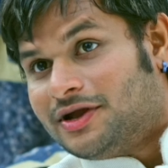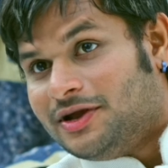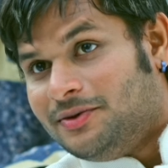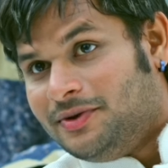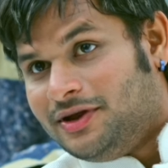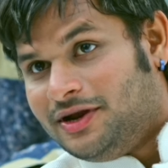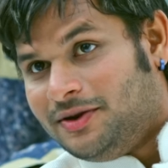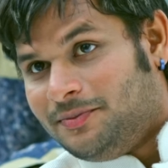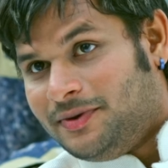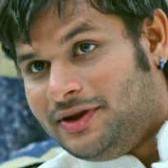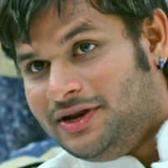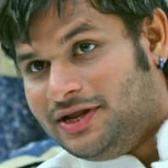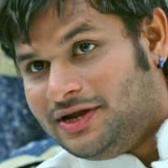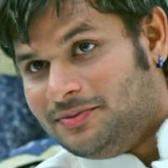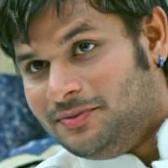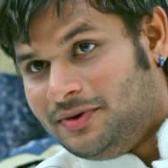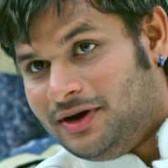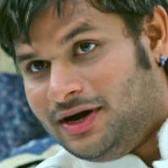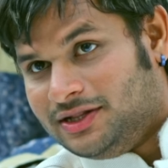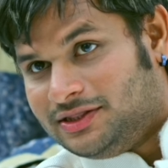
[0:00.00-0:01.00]
ముఖ్యమైన
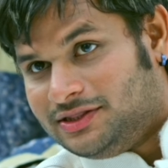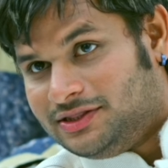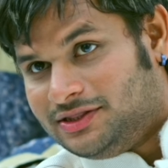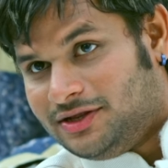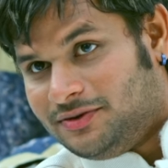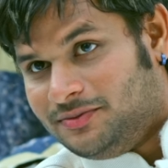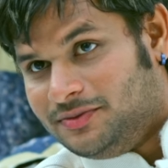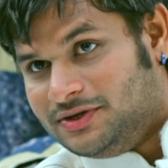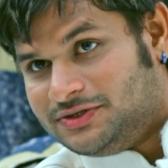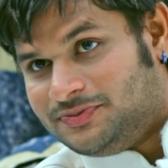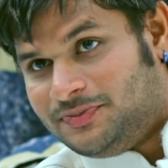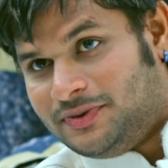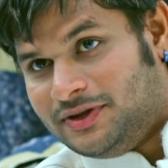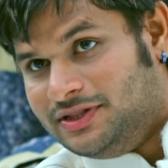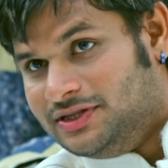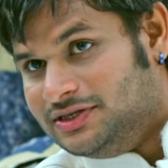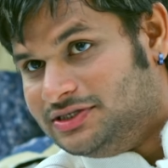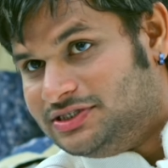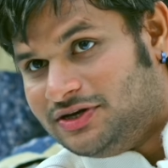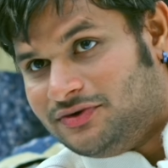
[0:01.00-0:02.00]
పనికి మాత్రమే
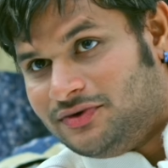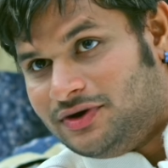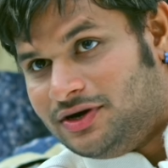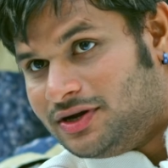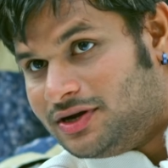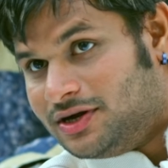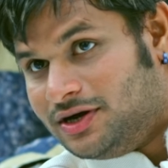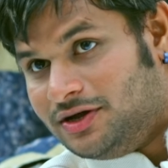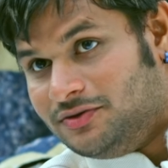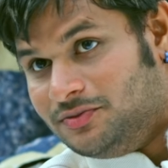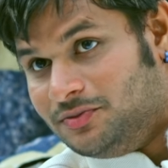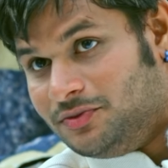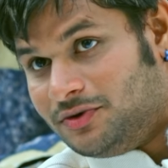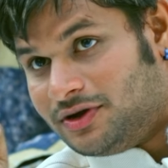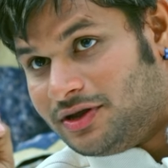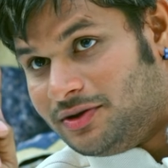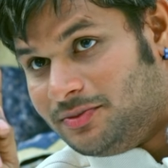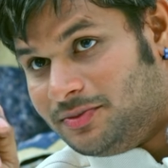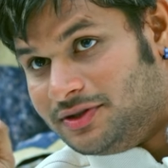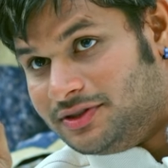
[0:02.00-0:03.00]
స్పందించేవాడు కాదు
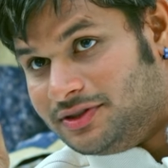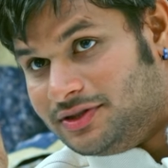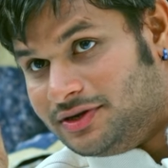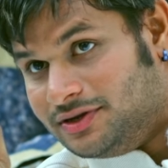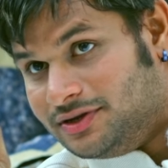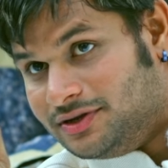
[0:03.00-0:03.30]
ముఖ్యమంత్రి